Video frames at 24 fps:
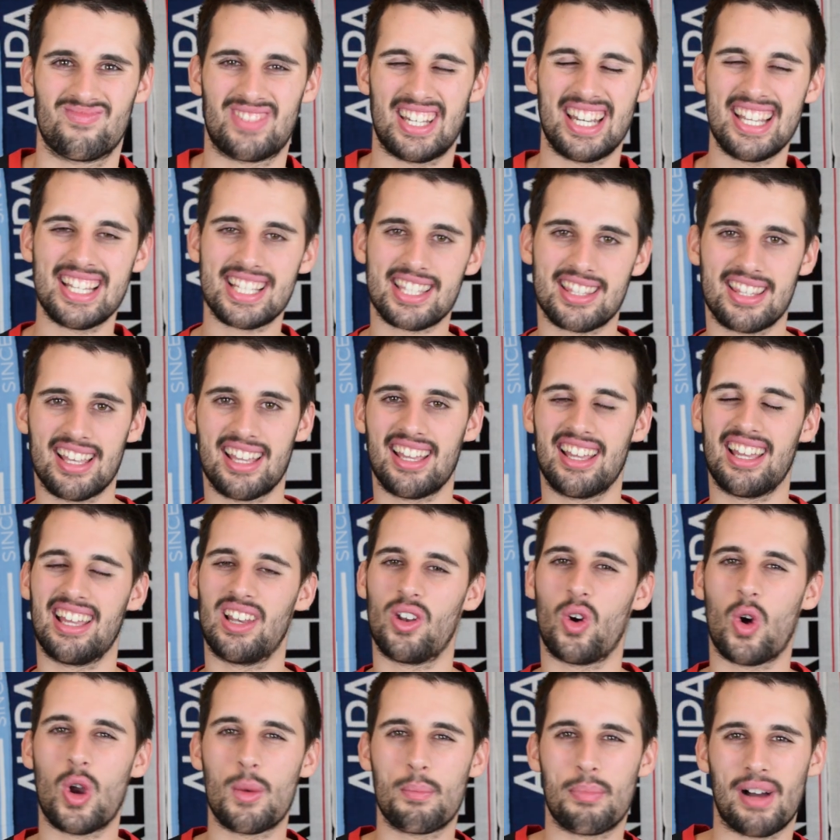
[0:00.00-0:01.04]
triste,
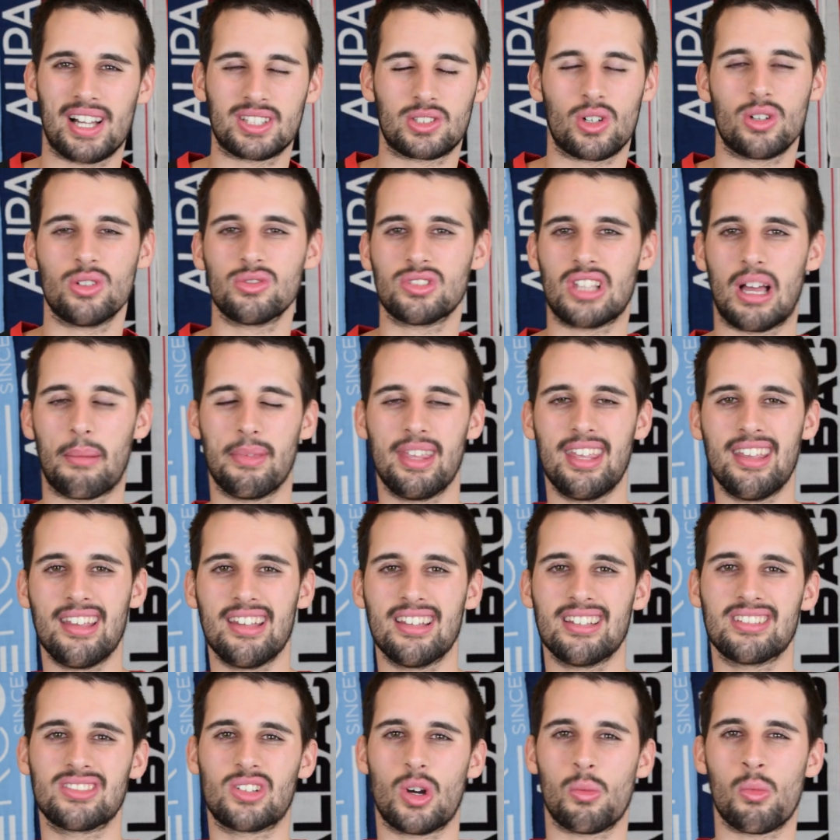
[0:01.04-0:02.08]
luego el patrón
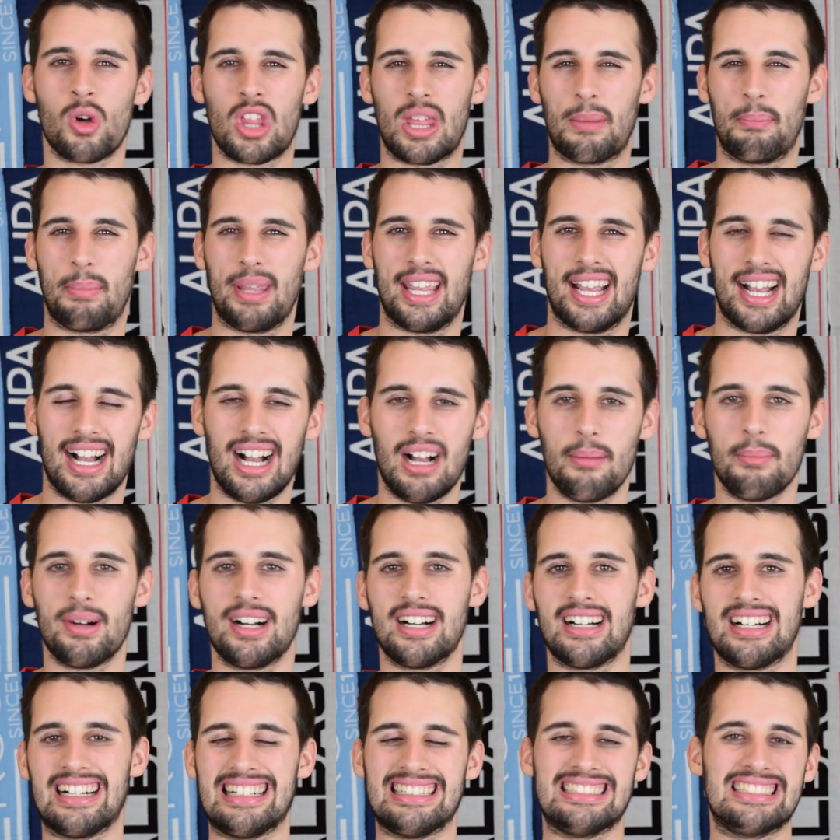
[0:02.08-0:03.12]
también, como de
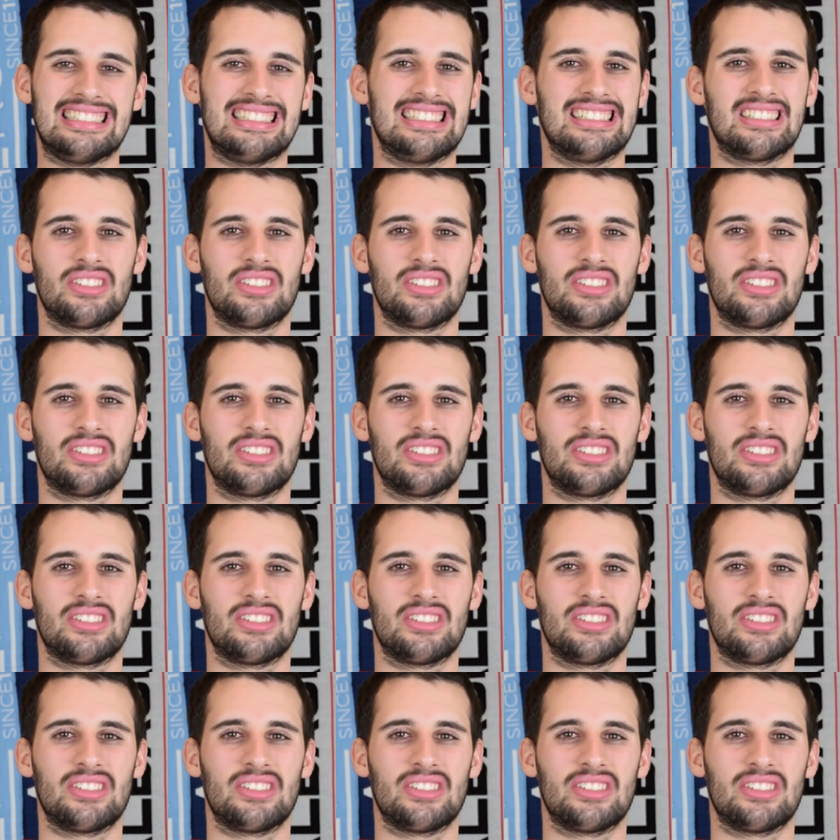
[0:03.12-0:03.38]
pijama...